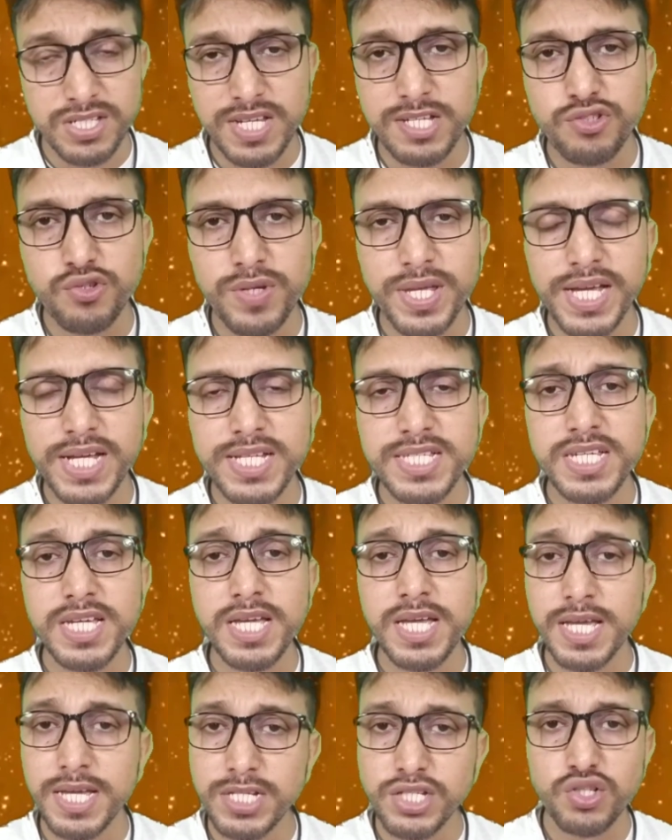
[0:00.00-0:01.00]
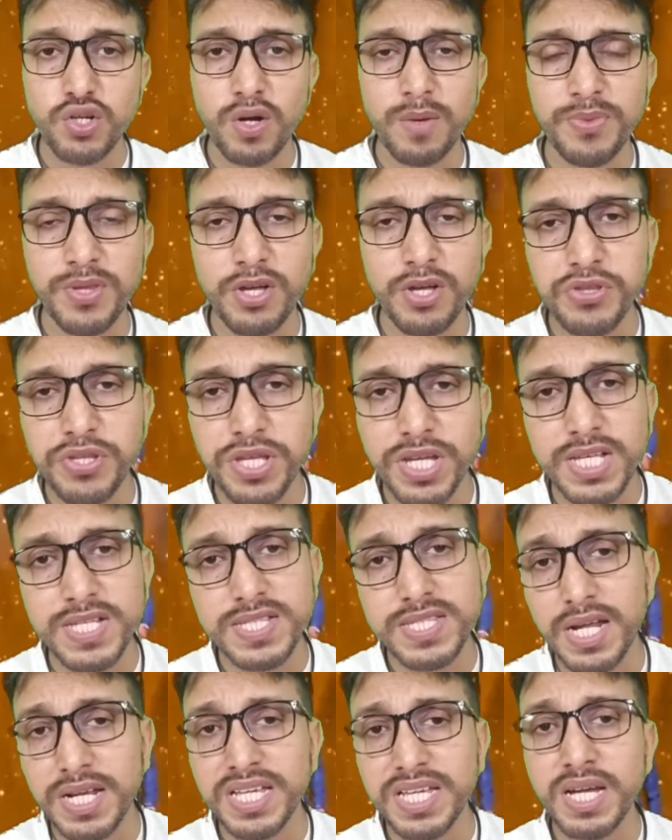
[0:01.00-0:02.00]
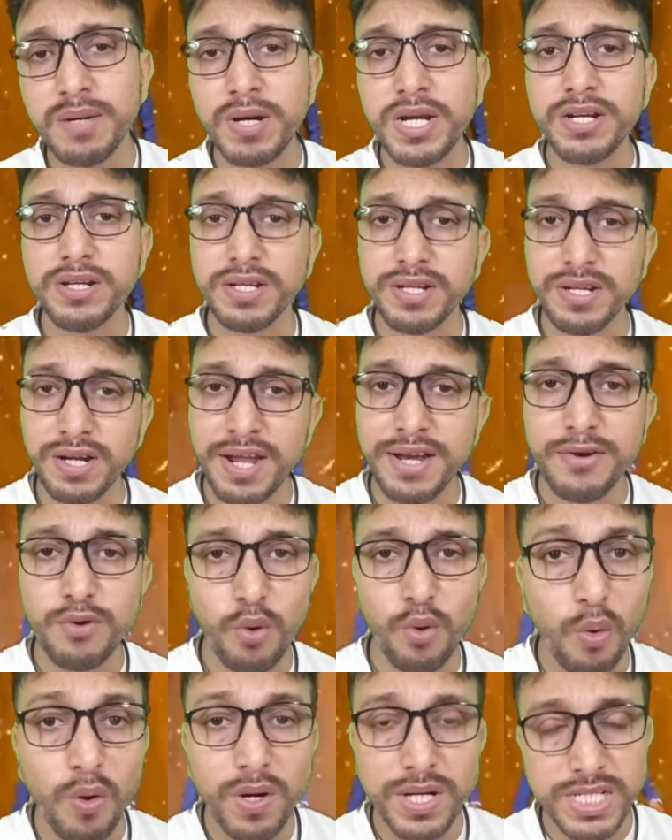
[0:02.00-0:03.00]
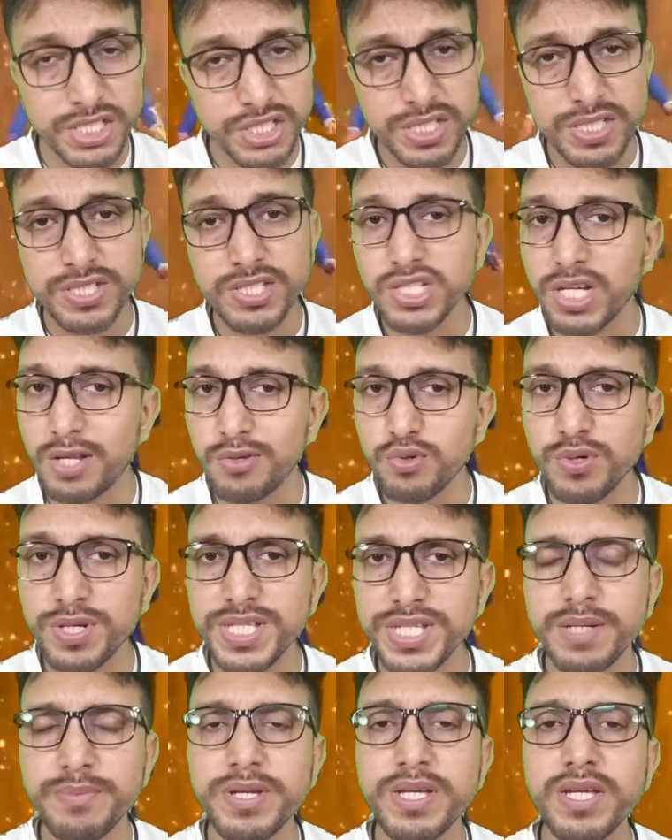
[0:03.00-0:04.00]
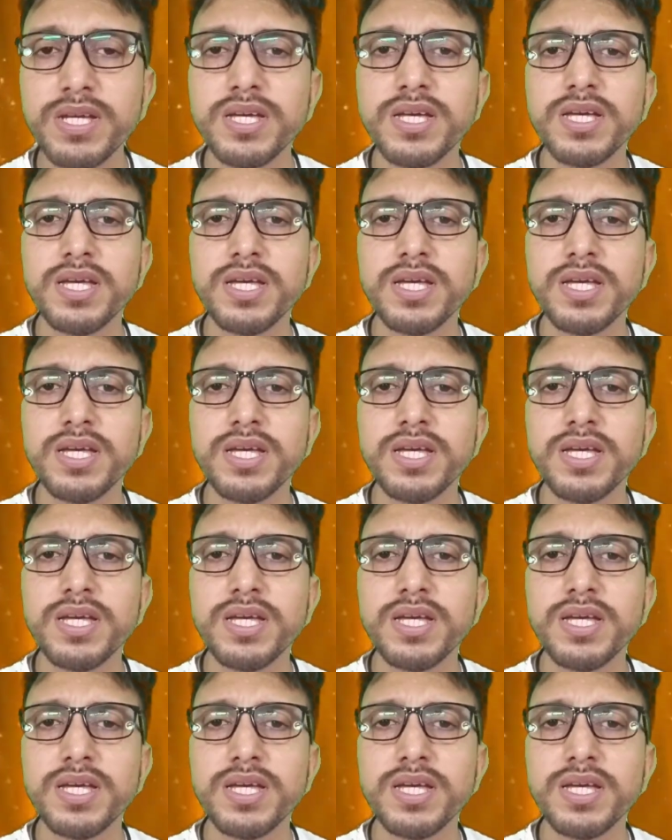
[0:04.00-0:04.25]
শেষ হয়ে গেছে এই সপ্তাহ থেকে সারে সারেগামার গ্র্যান্ড অডিশন চালু হয়ে যাবে